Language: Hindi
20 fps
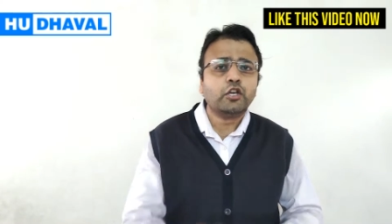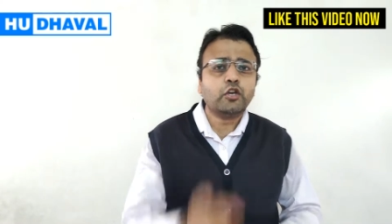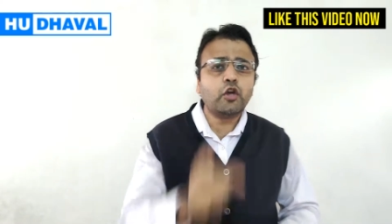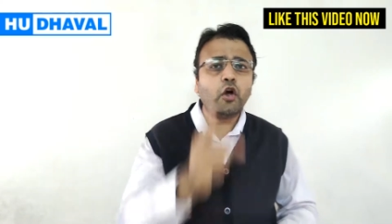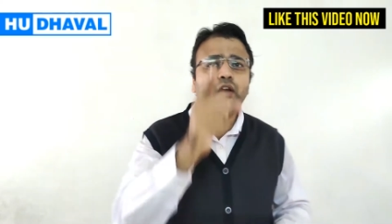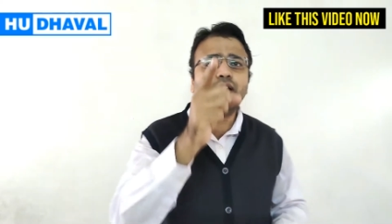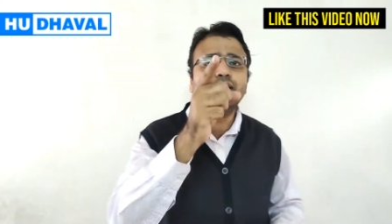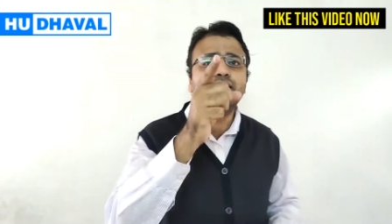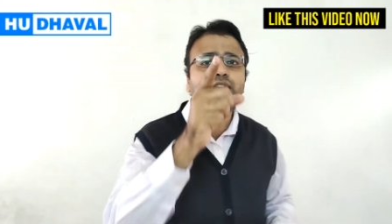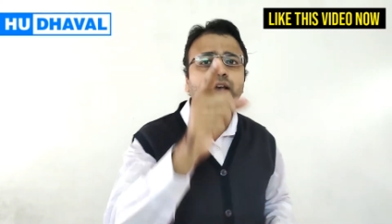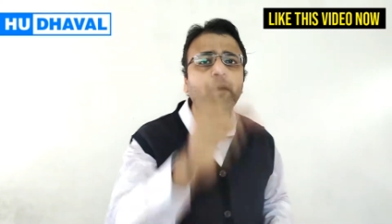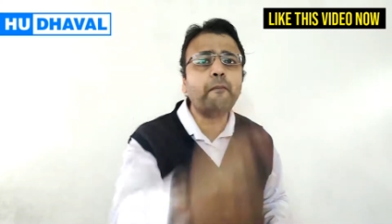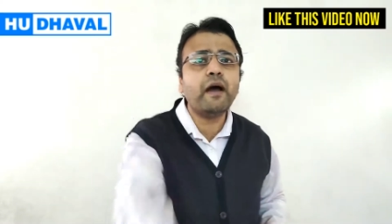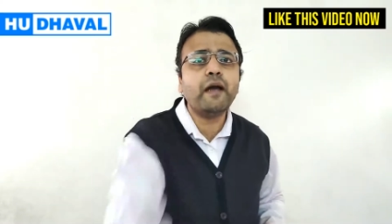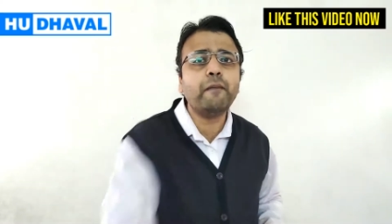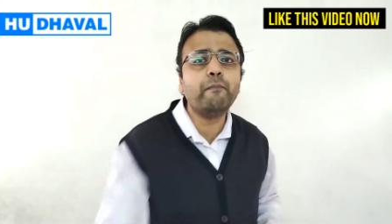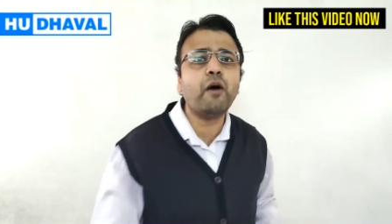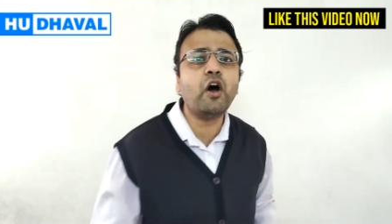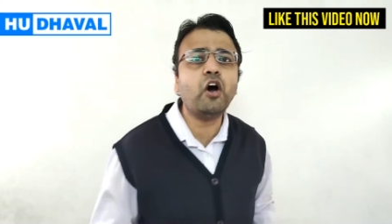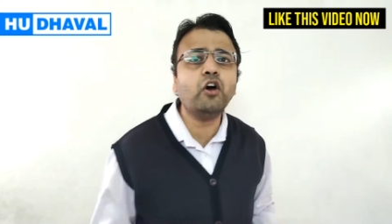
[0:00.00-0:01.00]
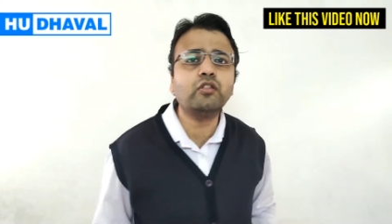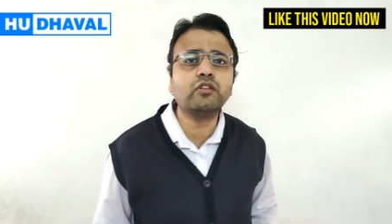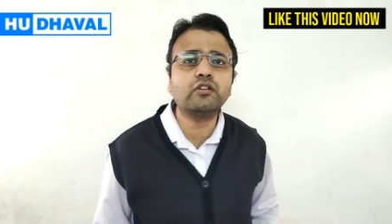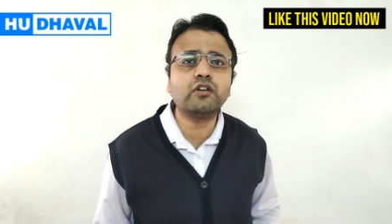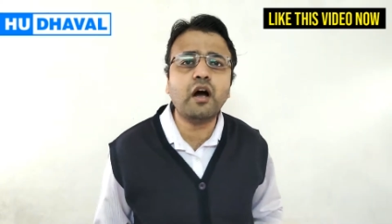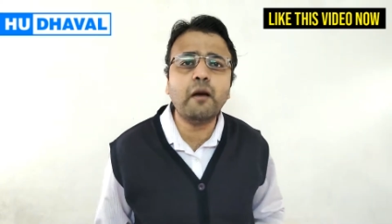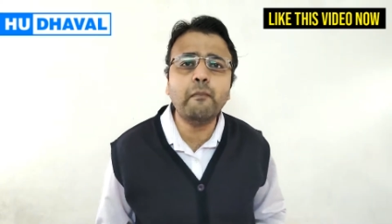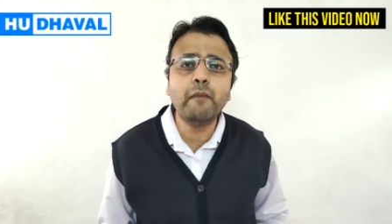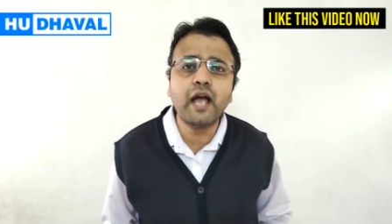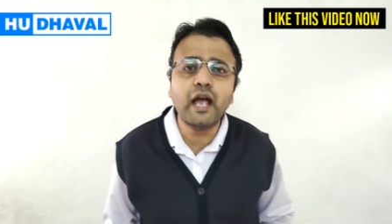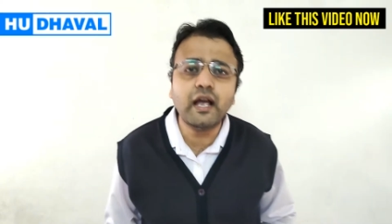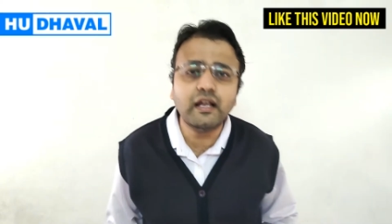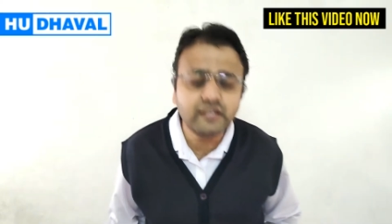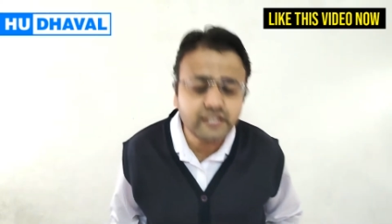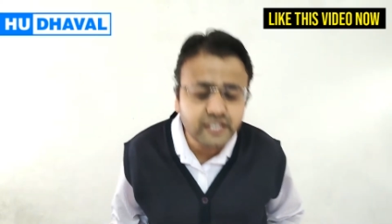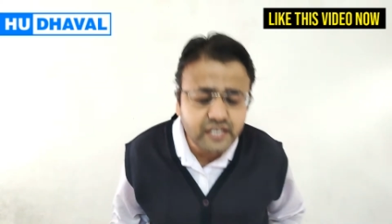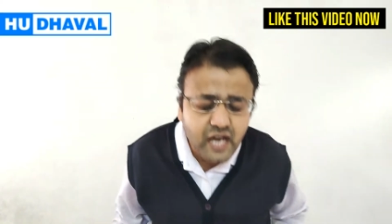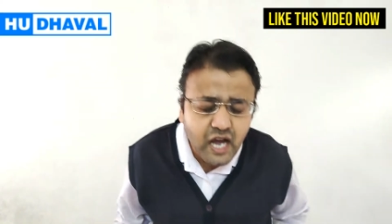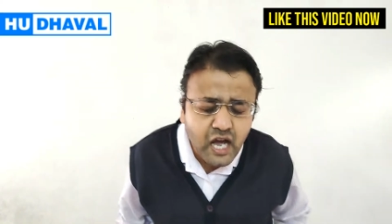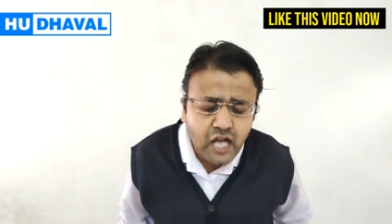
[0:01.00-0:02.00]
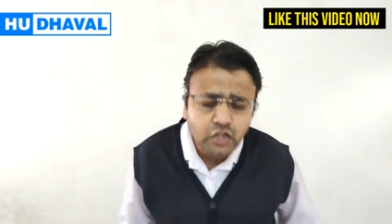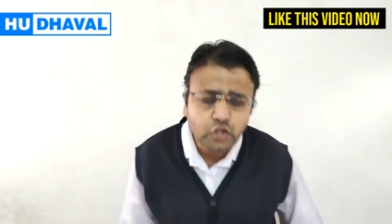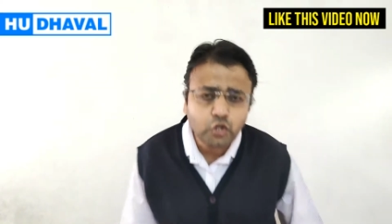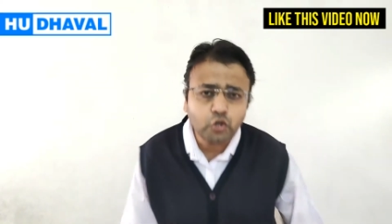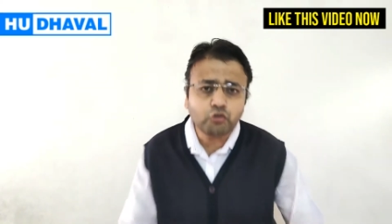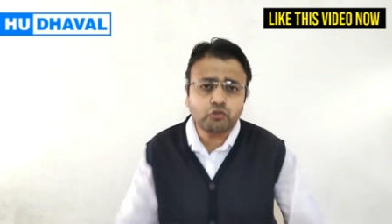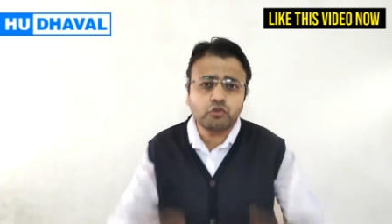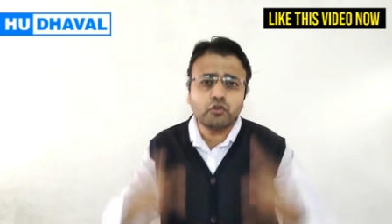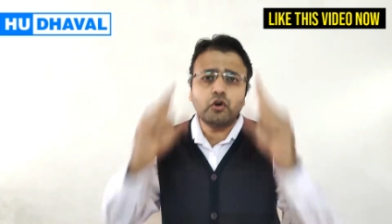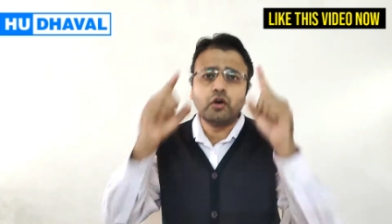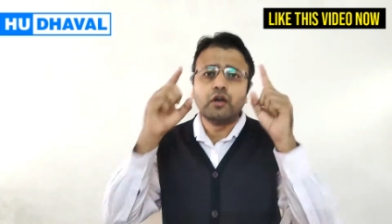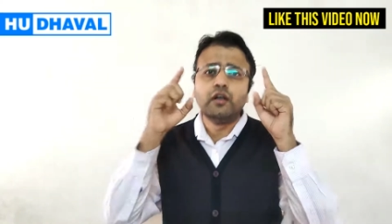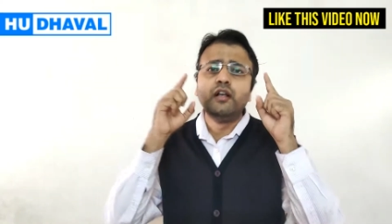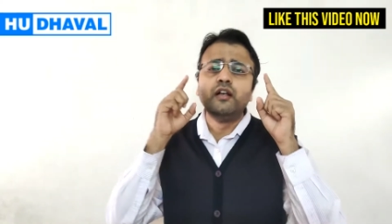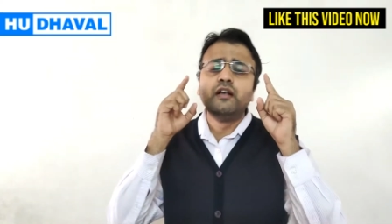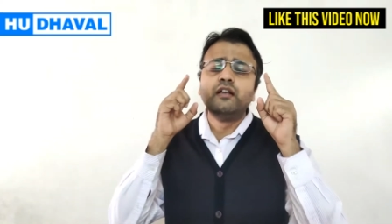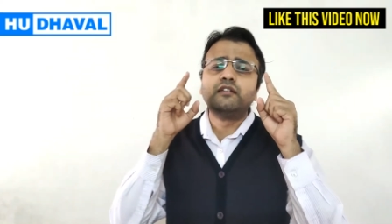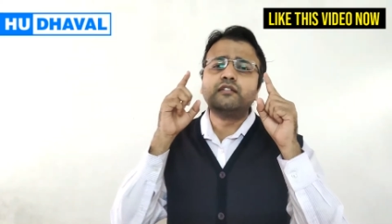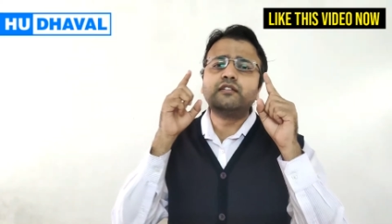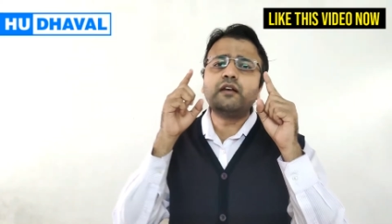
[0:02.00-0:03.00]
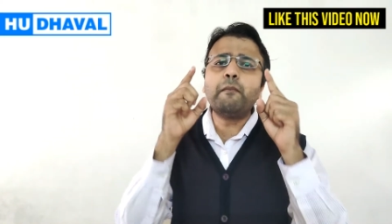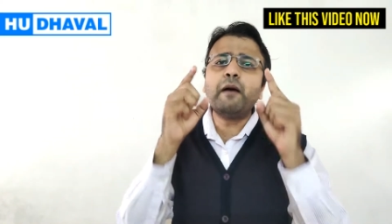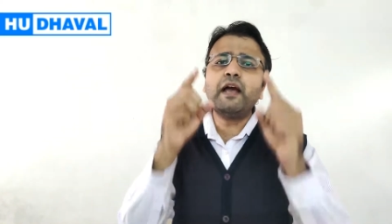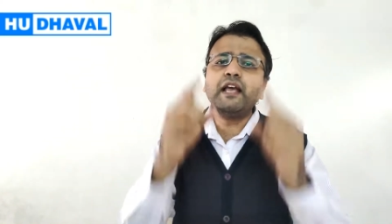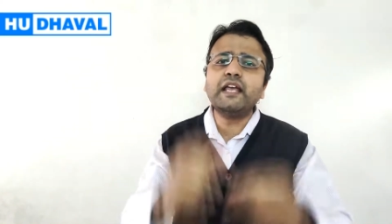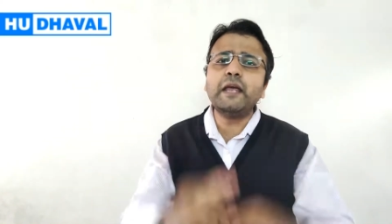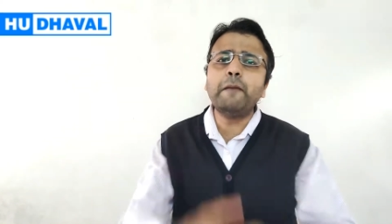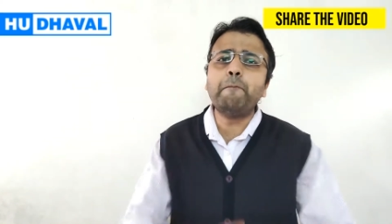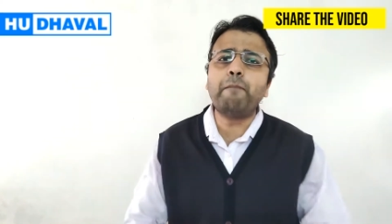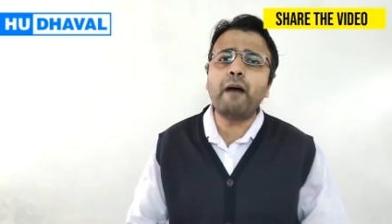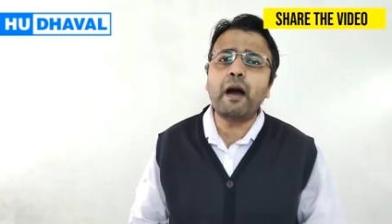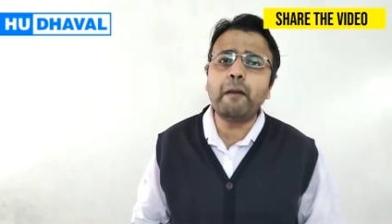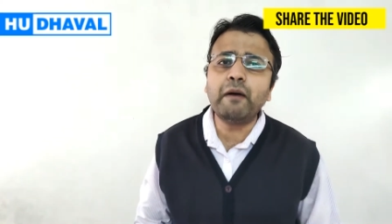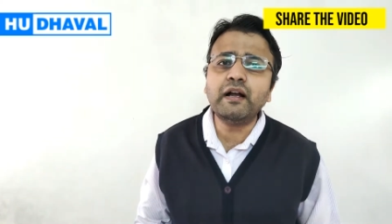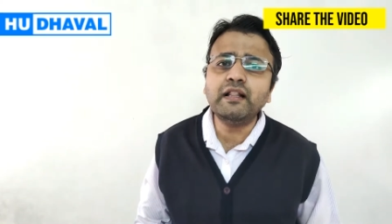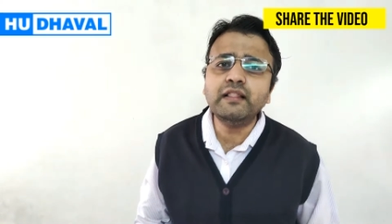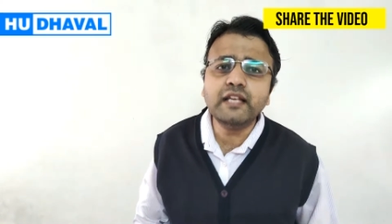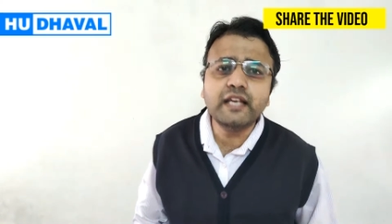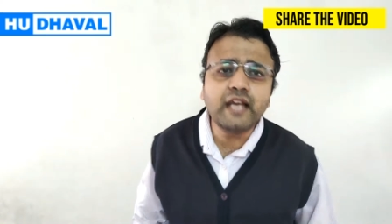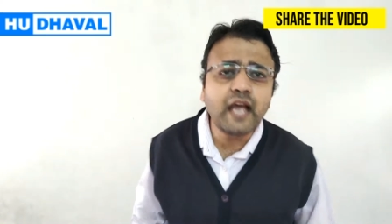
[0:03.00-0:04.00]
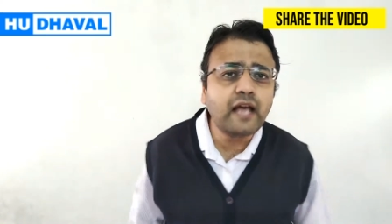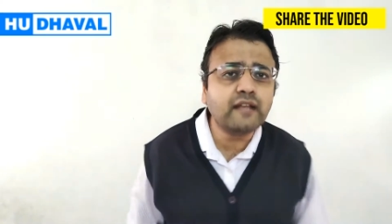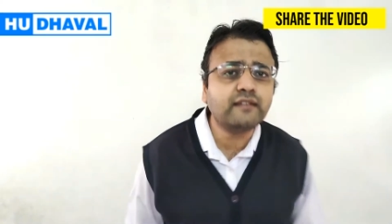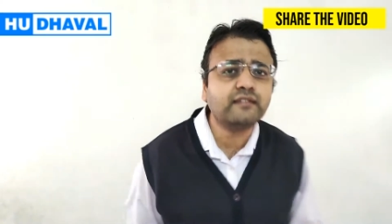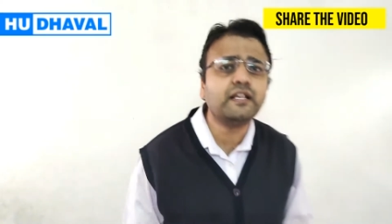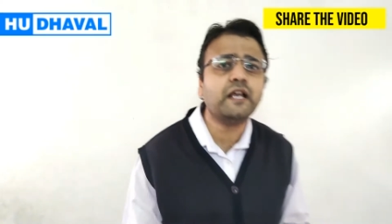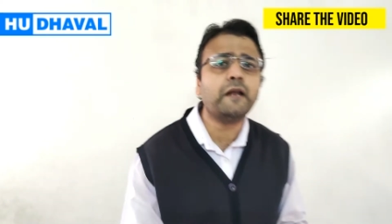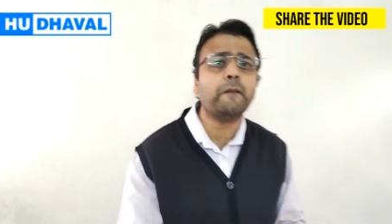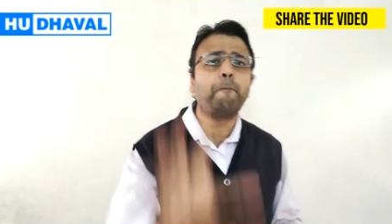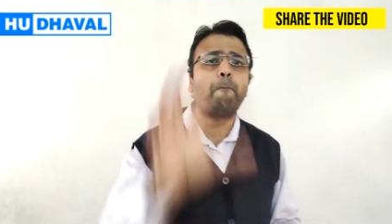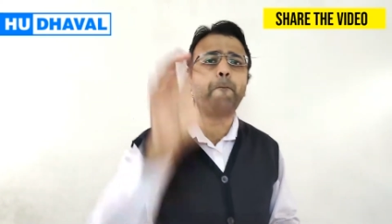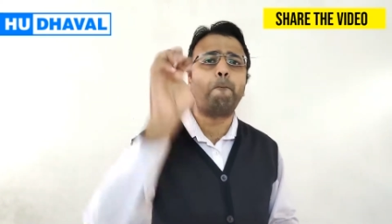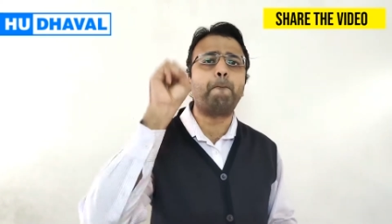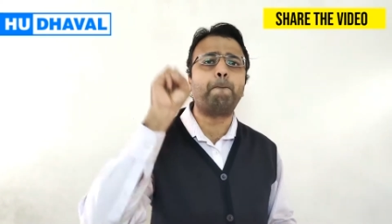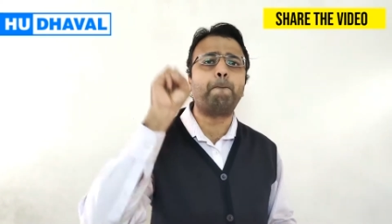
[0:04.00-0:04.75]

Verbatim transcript: क्योंकि समय बहुत कम है जी हाँ दोस्तों समय की पाबंदी है सिर्फ